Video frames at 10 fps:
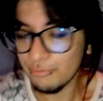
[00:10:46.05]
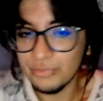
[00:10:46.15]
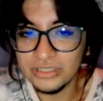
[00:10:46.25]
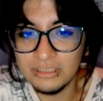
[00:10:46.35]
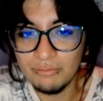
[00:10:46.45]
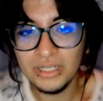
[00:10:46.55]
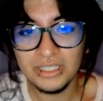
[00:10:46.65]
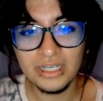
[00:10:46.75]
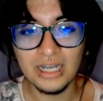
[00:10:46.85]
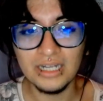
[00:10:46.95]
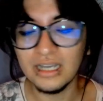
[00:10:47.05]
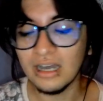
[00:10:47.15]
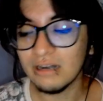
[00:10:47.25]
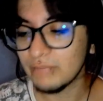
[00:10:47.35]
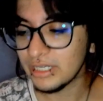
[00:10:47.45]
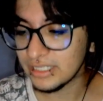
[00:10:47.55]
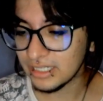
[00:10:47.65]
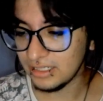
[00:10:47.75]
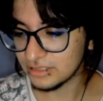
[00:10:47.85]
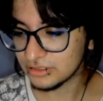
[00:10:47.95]
pues siempre llega el karma y
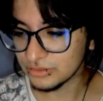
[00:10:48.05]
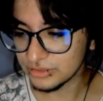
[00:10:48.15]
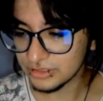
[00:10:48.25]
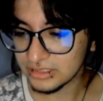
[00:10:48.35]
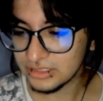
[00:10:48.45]
llegan las cosas.